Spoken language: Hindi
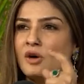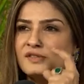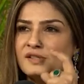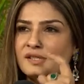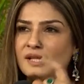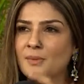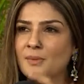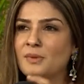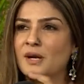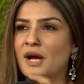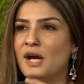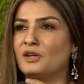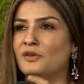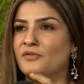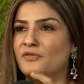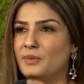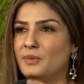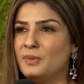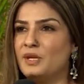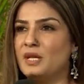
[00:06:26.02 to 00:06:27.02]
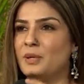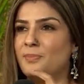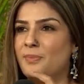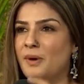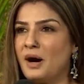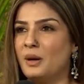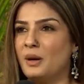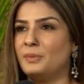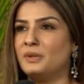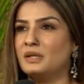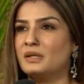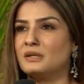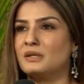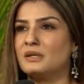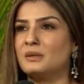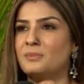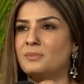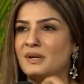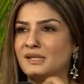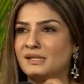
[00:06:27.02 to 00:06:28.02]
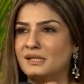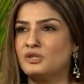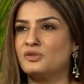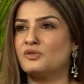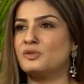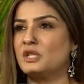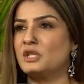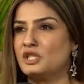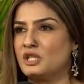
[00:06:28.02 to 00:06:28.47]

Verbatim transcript: टंडन ने 26 ग्यारह हमले के